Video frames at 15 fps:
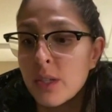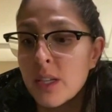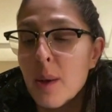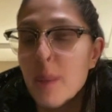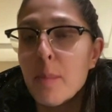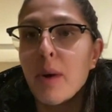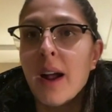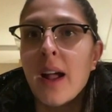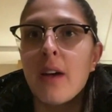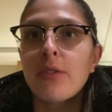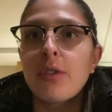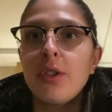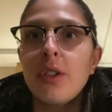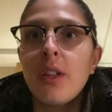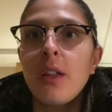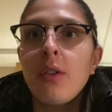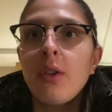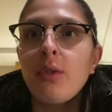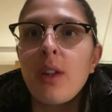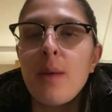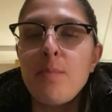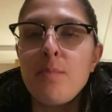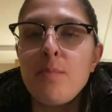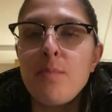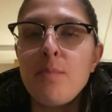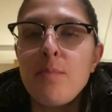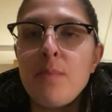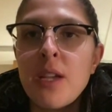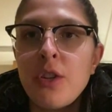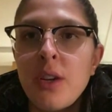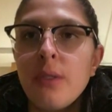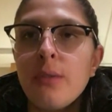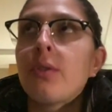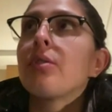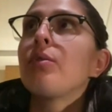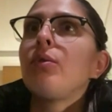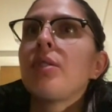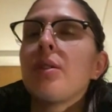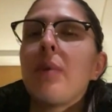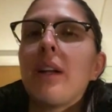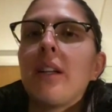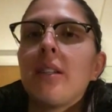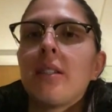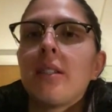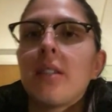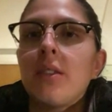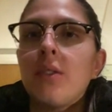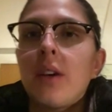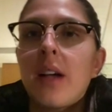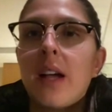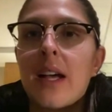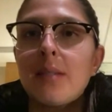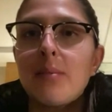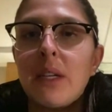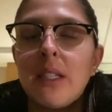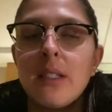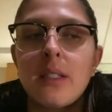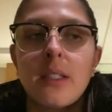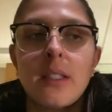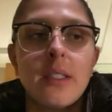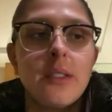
Eu não conseguia pôr a calça, de tanto que eu tremia de nervoso e o lustre balançando, a casa